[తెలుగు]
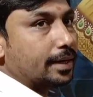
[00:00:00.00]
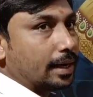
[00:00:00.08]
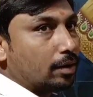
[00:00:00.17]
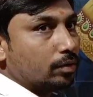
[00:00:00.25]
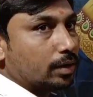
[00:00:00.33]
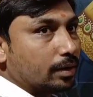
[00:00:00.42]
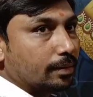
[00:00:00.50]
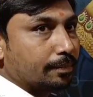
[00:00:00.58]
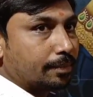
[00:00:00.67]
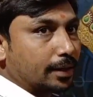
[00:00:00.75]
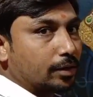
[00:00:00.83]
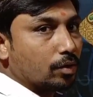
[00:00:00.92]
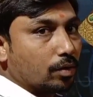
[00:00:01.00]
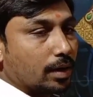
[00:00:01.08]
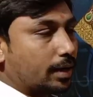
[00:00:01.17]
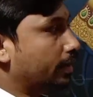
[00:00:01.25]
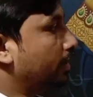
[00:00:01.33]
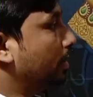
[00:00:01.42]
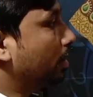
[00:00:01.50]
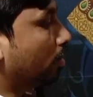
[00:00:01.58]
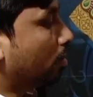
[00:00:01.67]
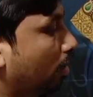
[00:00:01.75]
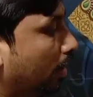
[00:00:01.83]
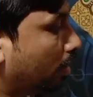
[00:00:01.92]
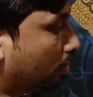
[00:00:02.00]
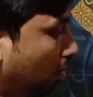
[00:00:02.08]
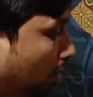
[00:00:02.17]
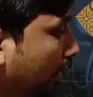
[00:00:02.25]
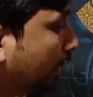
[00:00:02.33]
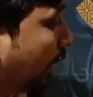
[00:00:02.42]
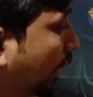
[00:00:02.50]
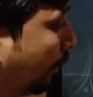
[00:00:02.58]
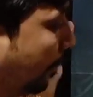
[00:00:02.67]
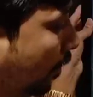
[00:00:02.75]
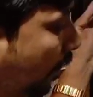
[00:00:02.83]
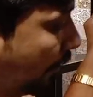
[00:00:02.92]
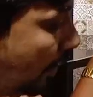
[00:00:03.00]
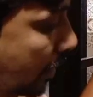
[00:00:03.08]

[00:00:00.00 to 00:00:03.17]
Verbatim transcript: టైల్ ఉంటుంది ప్రతి ఒక్కటి కలర్ క్వాలిటీ టైల్ ఎప్పుడు డిఫరెన్స్